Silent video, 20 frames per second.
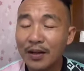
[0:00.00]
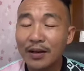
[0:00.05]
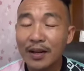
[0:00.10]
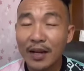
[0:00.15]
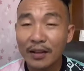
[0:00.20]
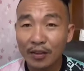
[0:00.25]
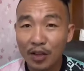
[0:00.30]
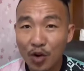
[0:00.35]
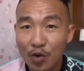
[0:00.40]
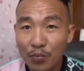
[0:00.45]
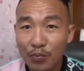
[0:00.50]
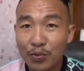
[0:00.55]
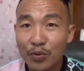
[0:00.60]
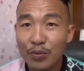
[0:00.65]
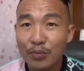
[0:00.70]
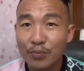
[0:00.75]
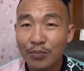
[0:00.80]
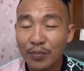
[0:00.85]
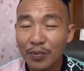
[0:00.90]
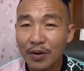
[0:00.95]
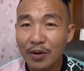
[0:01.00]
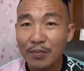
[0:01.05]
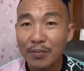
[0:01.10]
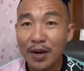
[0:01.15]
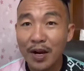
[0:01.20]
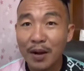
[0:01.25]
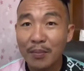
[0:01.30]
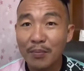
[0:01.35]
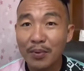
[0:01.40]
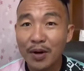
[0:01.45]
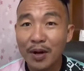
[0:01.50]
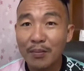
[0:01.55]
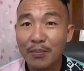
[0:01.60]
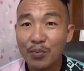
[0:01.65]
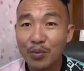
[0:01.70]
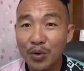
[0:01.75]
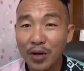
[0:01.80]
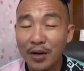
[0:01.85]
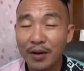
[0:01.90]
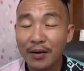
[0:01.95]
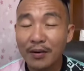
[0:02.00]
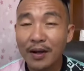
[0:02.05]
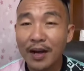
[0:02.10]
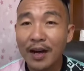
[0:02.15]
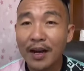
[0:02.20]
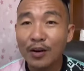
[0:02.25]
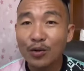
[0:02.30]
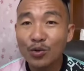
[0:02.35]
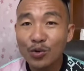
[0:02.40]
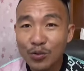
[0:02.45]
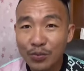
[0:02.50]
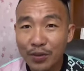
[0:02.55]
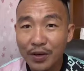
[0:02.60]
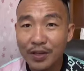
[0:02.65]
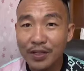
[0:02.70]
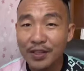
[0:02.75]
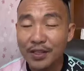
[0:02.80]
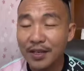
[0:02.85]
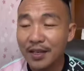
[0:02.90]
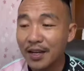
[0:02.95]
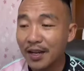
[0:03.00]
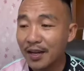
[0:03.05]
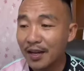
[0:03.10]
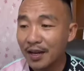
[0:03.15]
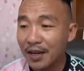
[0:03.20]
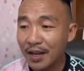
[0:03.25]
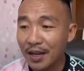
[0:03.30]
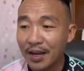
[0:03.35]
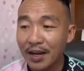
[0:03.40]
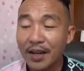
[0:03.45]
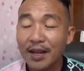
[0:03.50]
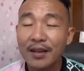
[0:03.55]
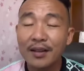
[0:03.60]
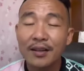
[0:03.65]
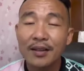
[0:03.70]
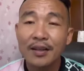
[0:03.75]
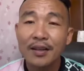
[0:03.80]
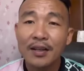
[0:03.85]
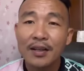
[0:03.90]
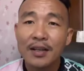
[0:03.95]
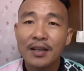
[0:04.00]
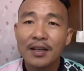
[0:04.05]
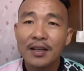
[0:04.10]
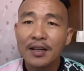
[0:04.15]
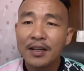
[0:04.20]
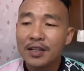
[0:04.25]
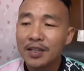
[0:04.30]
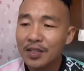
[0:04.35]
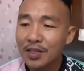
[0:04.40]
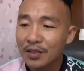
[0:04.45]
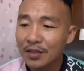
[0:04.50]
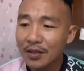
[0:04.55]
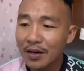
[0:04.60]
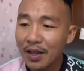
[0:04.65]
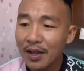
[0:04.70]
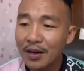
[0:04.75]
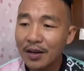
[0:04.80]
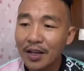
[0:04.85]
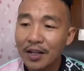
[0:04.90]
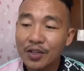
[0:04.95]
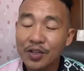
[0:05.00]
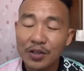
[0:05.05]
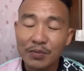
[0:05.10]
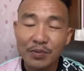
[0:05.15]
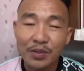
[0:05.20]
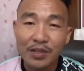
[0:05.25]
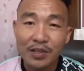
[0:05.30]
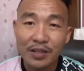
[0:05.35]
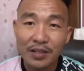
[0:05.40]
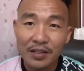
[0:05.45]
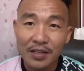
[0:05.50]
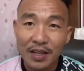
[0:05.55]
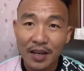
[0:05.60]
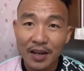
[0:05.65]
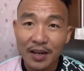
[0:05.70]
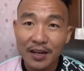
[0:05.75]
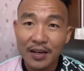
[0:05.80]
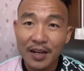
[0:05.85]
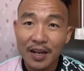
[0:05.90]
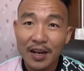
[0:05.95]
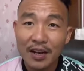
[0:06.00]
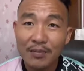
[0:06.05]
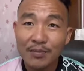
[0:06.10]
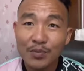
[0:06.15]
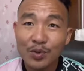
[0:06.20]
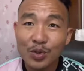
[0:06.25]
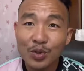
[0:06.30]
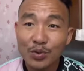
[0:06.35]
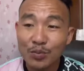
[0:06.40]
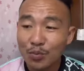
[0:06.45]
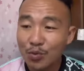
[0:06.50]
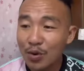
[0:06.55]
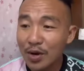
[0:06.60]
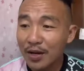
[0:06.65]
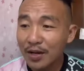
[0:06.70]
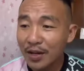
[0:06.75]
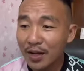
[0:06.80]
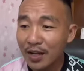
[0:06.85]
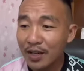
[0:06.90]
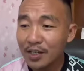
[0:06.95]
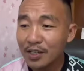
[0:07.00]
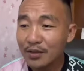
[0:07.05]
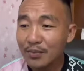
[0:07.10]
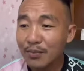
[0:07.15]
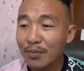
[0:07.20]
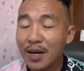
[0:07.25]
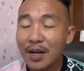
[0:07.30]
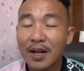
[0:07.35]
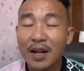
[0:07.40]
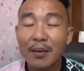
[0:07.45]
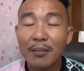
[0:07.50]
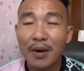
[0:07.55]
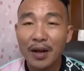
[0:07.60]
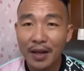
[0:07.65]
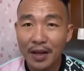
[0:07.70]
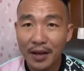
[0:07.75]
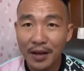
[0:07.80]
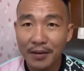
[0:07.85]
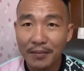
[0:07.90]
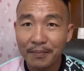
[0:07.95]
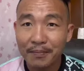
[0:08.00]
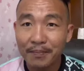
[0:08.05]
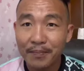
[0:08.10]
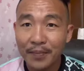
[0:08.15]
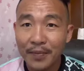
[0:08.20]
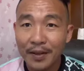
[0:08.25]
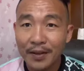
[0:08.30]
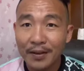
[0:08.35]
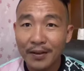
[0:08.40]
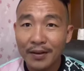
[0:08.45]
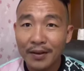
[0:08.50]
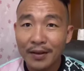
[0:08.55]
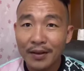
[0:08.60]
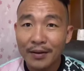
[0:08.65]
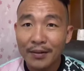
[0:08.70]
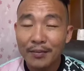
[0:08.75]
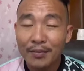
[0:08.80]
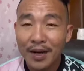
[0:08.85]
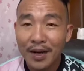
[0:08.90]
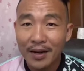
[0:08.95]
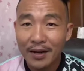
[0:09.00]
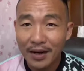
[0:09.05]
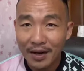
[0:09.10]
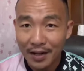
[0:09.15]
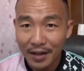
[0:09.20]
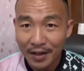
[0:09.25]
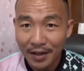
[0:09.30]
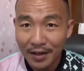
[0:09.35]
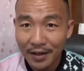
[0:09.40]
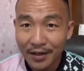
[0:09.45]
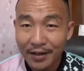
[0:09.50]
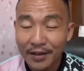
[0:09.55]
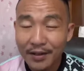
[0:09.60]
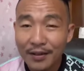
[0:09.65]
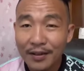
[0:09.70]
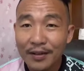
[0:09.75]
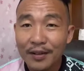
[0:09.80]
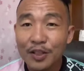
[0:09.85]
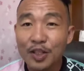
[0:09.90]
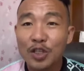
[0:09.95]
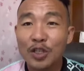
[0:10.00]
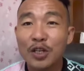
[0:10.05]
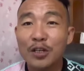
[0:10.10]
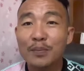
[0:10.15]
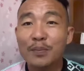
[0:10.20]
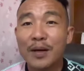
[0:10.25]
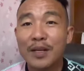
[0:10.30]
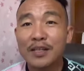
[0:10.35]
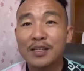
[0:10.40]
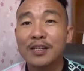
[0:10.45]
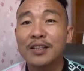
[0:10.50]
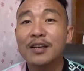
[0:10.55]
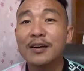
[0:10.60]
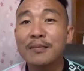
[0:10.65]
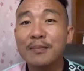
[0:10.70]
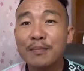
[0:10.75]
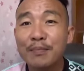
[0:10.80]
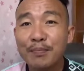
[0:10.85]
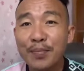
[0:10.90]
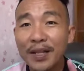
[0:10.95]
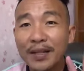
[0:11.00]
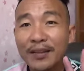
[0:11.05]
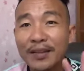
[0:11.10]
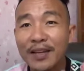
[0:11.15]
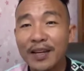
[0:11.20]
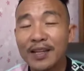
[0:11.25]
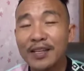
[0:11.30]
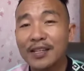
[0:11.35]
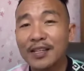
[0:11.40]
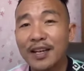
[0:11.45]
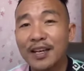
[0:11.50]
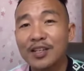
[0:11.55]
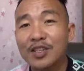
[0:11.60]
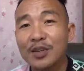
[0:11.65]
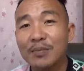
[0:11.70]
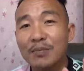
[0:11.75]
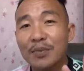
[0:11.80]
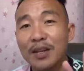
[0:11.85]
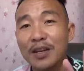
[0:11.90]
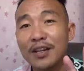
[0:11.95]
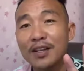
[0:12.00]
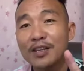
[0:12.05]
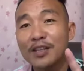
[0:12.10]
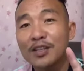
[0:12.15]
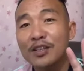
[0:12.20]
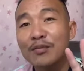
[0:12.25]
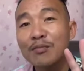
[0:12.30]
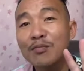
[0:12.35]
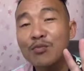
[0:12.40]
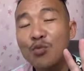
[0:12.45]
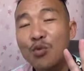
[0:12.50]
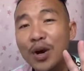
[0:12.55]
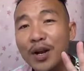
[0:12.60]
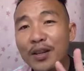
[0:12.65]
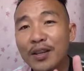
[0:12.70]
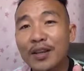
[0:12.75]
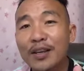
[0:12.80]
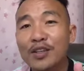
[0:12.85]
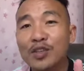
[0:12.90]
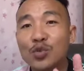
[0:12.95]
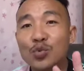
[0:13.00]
ataupun lembaga pengampunan harus bersidang ialah setelah Najib selesai dalam semua kes mahkamahnya. Maknanya, selepas empat kes Najib ini semuanya